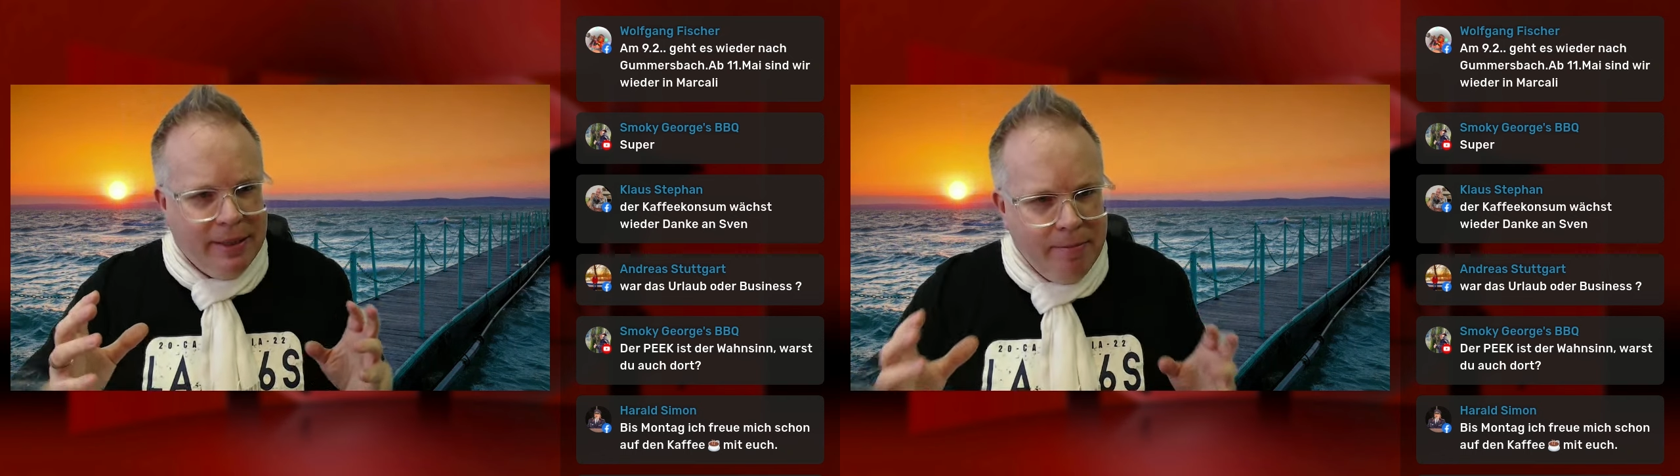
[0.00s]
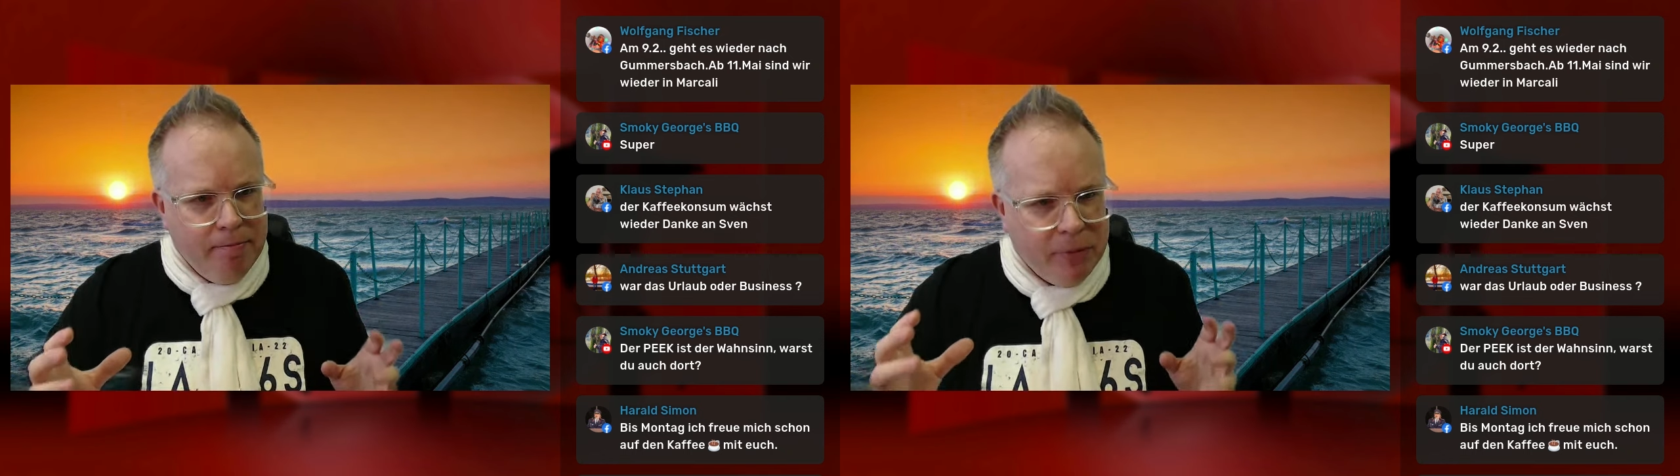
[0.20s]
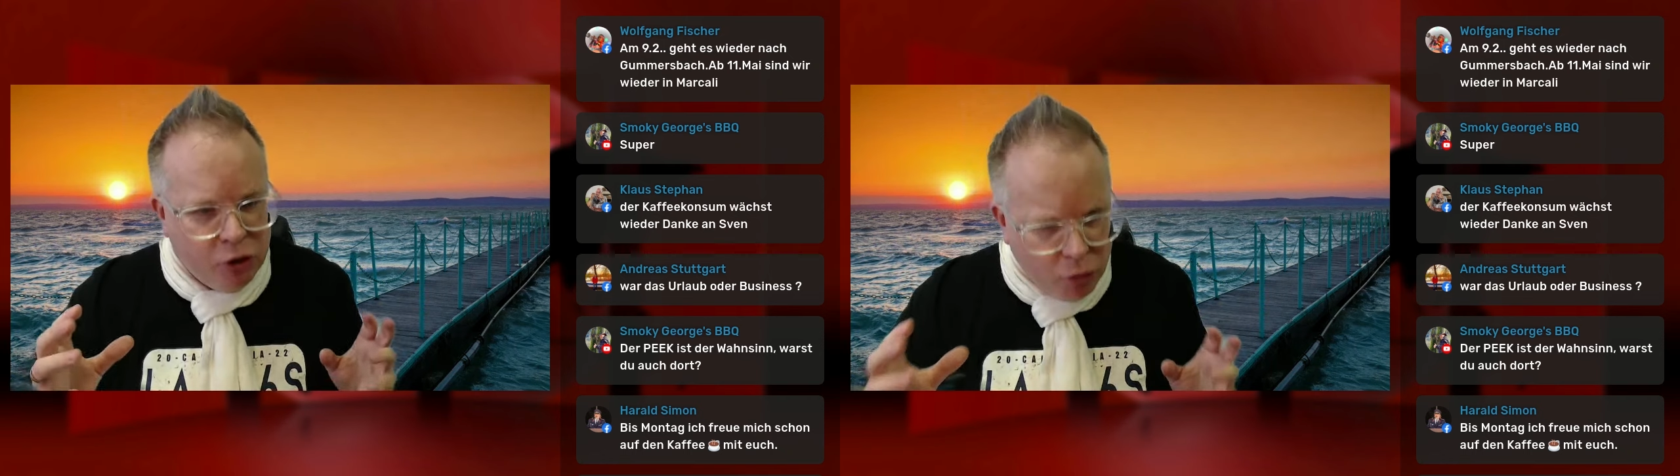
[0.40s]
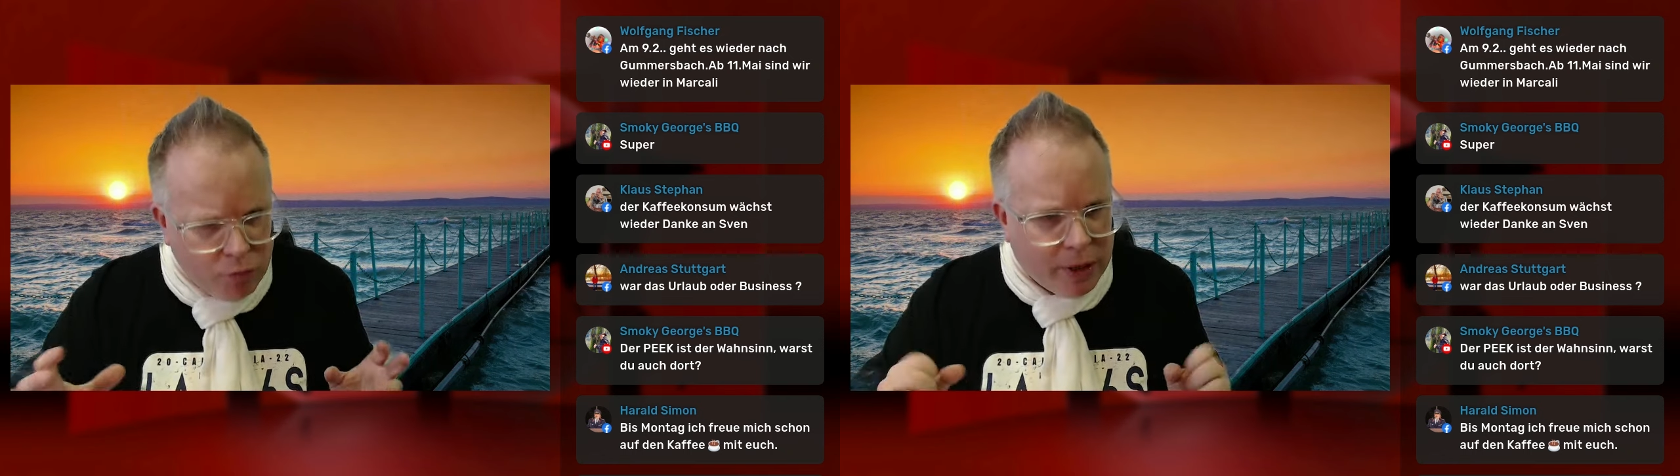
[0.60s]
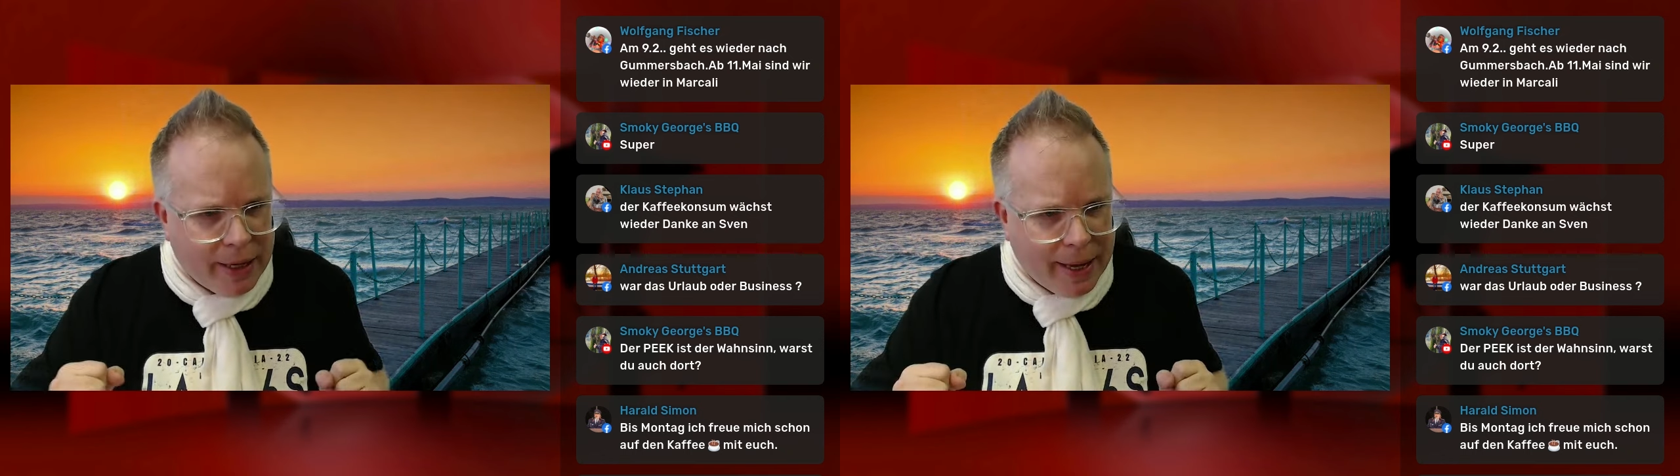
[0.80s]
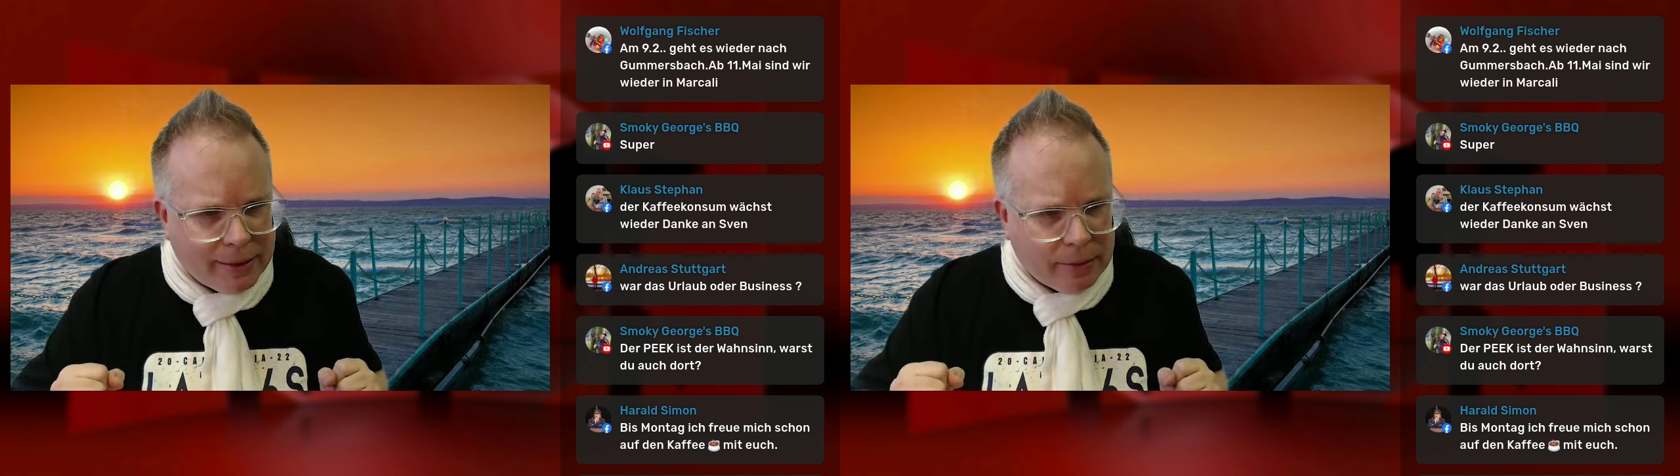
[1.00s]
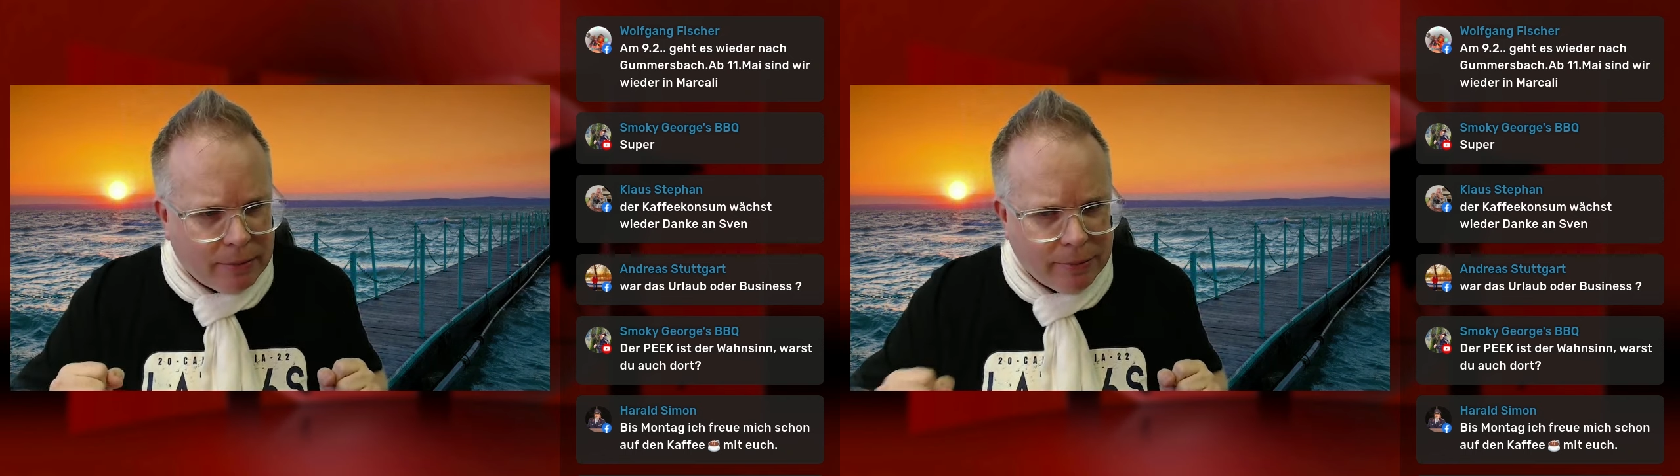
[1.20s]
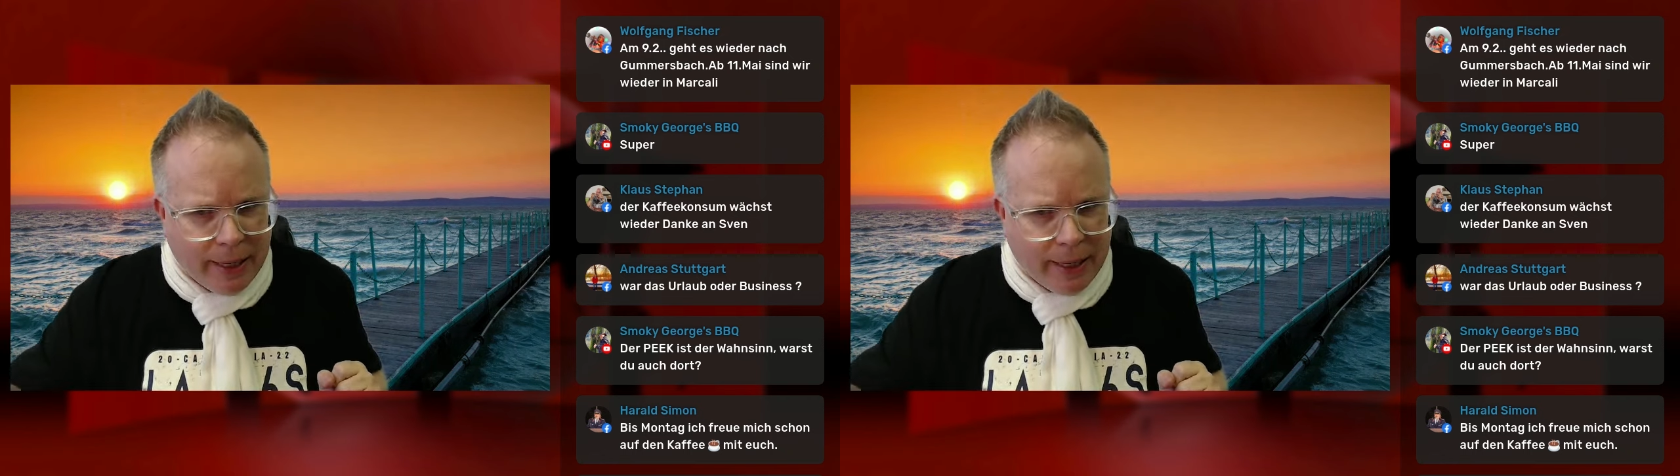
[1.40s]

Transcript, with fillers: Dim Sum gegessen.